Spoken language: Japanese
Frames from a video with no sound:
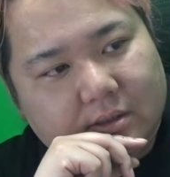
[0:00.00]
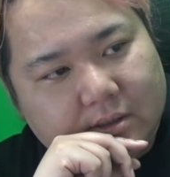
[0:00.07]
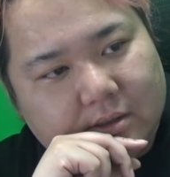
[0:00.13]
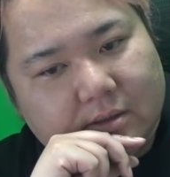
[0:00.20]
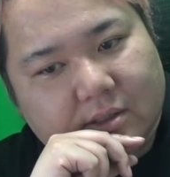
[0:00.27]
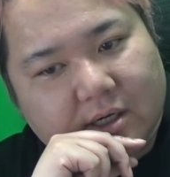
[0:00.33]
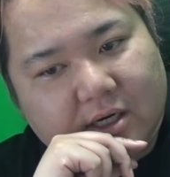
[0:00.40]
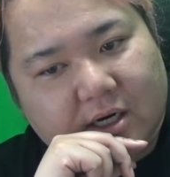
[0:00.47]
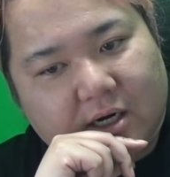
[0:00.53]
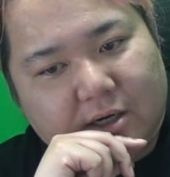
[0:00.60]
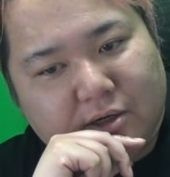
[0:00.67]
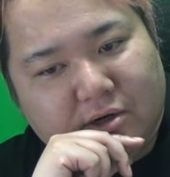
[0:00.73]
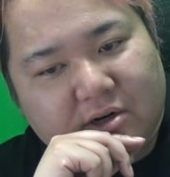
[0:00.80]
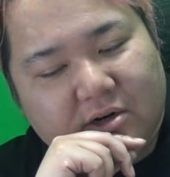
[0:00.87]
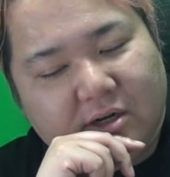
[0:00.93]
うん、だから
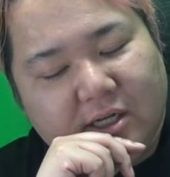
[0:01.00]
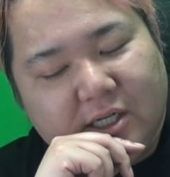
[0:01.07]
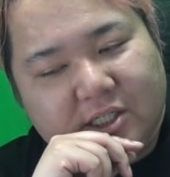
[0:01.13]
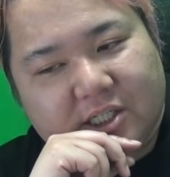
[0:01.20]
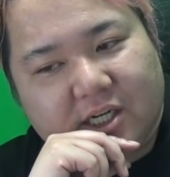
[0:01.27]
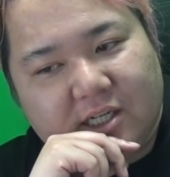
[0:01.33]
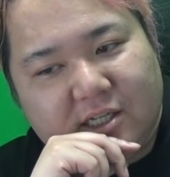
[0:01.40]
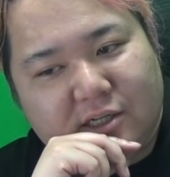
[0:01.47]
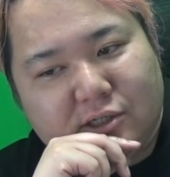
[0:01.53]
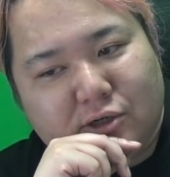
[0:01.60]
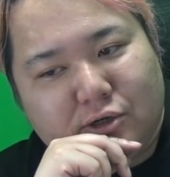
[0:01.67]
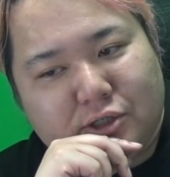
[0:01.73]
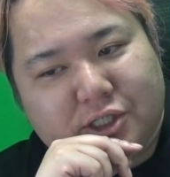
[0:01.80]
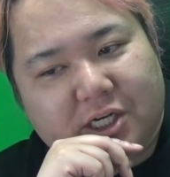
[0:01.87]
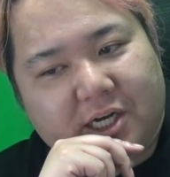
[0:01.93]
あの、チャンネル
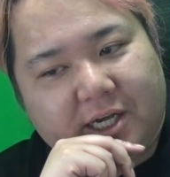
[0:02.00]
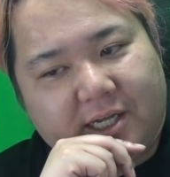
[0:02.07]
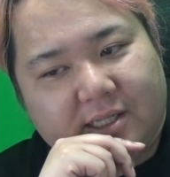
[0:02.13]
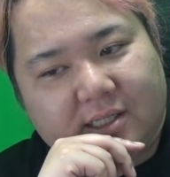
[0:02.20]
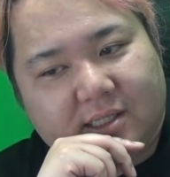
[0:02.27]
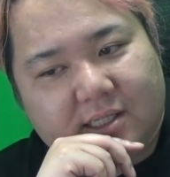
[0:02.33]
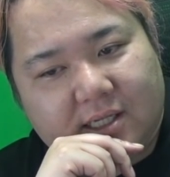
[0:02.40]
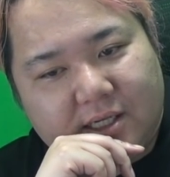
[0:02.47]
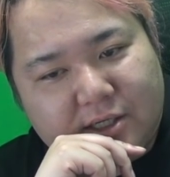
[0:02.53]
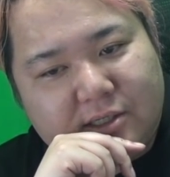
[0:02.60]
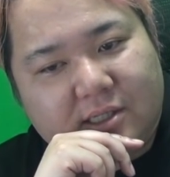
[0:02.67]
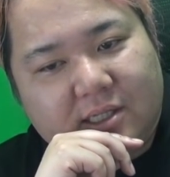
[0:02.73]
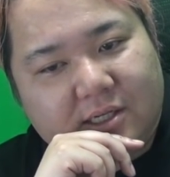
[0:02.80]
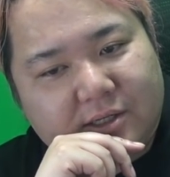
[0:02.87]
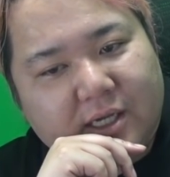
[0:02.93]
登録者が減ってるっ
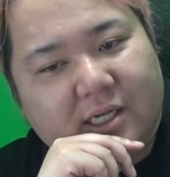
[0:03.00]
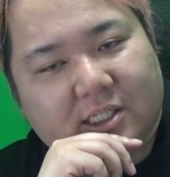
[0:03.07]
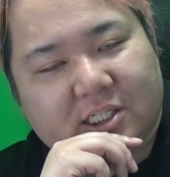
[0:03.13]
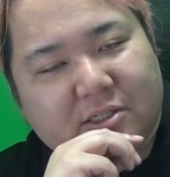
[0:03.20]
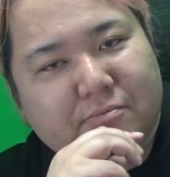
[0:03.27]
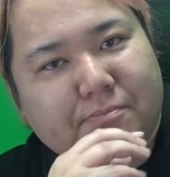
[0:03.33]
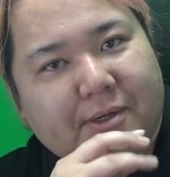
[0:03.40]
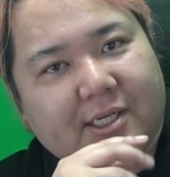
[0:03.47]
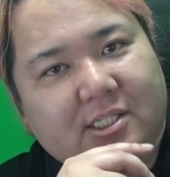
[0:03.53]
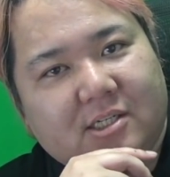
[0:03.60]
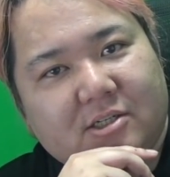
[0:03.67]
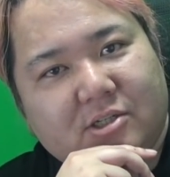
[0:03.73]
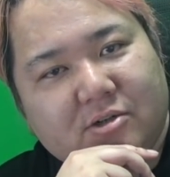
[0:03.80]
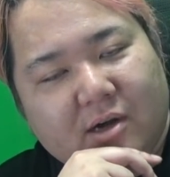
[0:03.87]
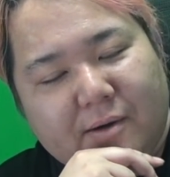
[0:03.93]
ていうね、心配して
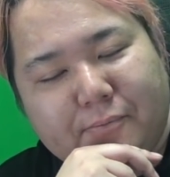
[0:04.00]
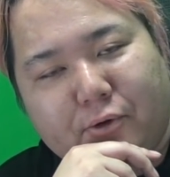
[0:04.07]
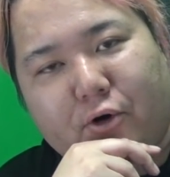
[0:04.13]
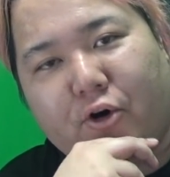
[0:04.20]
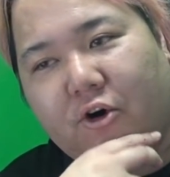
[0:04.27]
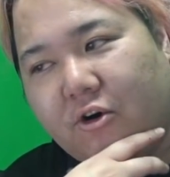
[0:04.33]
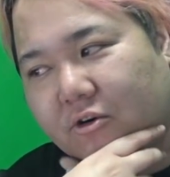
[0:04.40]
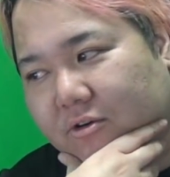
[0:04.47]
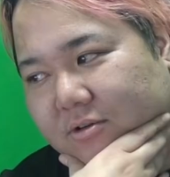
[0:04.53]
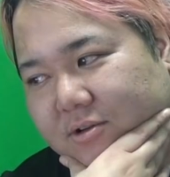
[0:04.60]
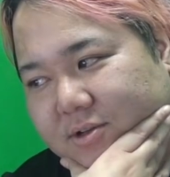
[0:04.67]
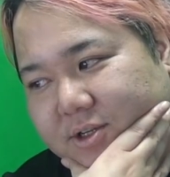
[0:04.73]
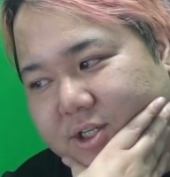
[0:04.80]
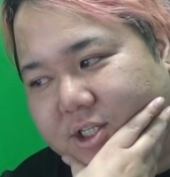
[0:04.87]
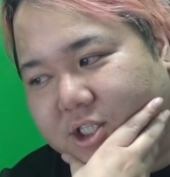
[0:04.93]
る人はも
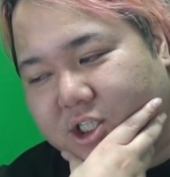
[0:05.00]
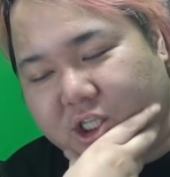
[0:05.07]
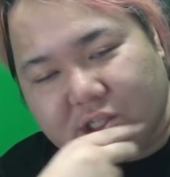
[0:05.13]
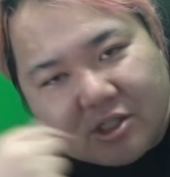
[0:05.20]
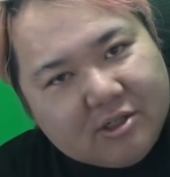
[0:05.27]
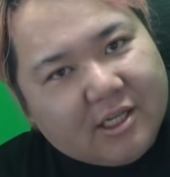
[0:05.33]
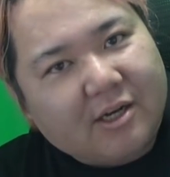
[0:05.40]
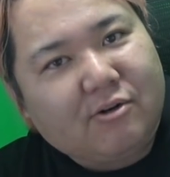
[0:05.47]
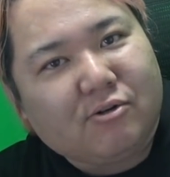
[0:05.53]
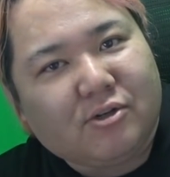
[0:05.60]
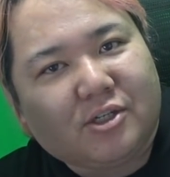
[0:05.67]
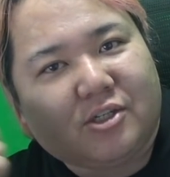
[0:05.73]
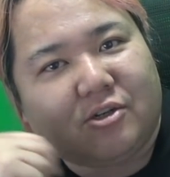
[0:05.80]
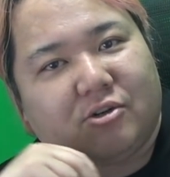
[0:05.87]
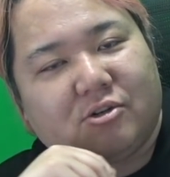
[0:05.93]
う、すぐね、こ
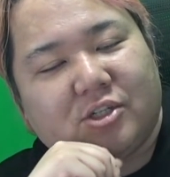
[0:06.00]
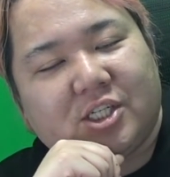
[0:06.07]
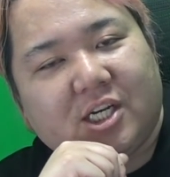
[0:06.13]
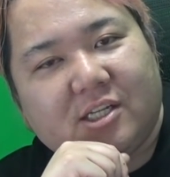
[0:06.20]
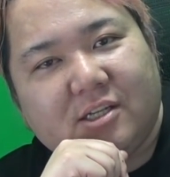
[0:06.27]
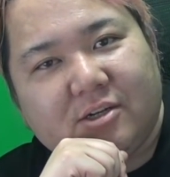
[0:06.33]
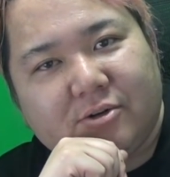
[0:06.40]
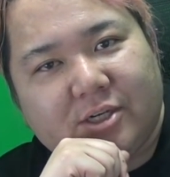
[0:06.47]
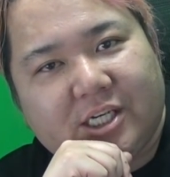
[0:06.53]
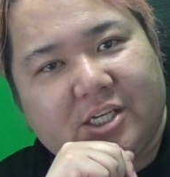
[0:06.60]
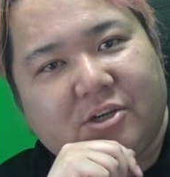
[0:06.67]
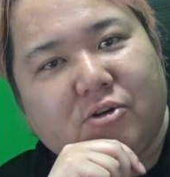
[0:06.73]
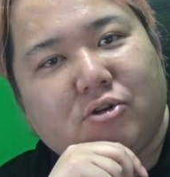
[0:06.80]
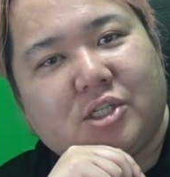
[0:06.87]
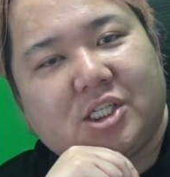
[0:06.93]
の人のチャンネルを
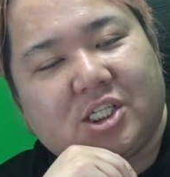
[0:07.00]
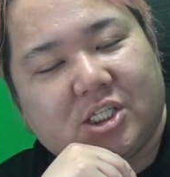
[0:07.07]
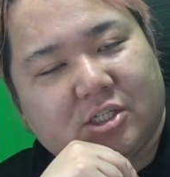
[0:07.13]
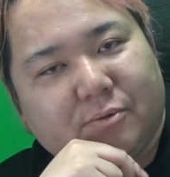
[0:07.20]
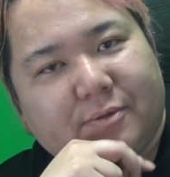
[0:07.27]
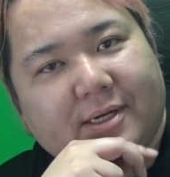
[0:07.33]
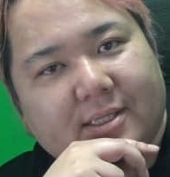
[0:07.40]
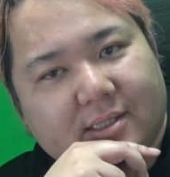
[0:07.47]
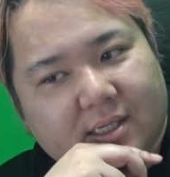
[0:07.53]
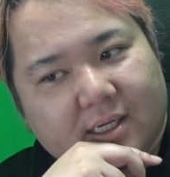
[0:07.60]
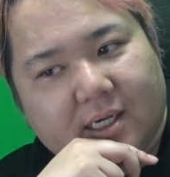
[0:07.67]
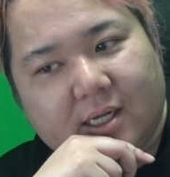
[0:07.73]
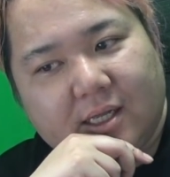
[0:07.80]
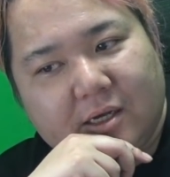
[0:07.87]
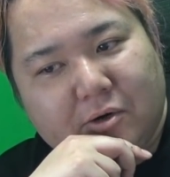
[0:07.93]
非表示にしてもらって、
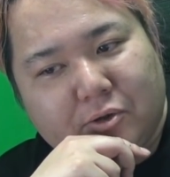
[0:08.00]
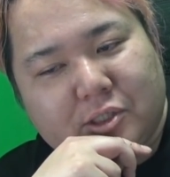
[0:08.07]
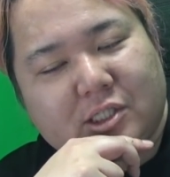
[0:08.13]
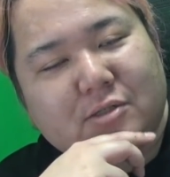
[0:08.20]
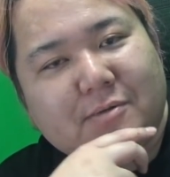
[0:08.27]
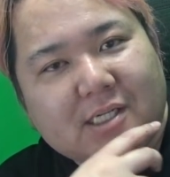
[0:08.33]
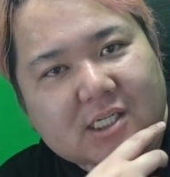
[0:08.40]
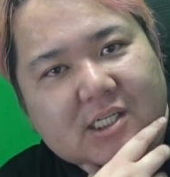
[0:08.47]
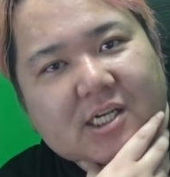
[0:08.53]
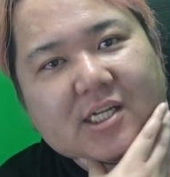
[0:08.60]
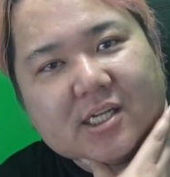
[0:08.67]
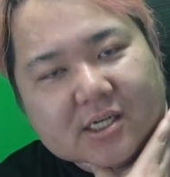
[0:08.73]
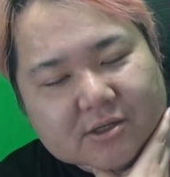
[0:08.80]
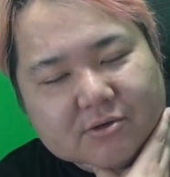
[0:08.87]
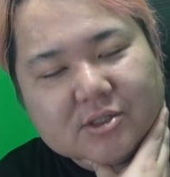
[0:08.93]
おすすめに出
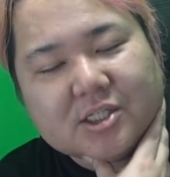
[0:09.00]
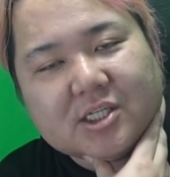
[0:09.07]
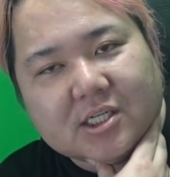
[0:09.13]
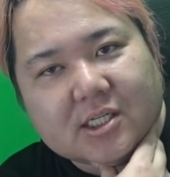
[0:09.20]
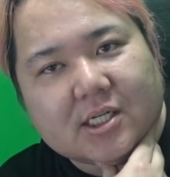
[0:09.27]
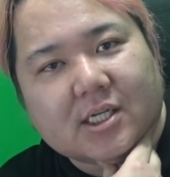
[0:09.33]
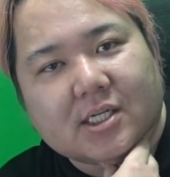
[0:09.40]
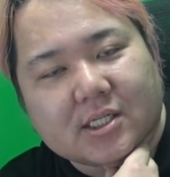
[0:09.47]
ないようにしていただいて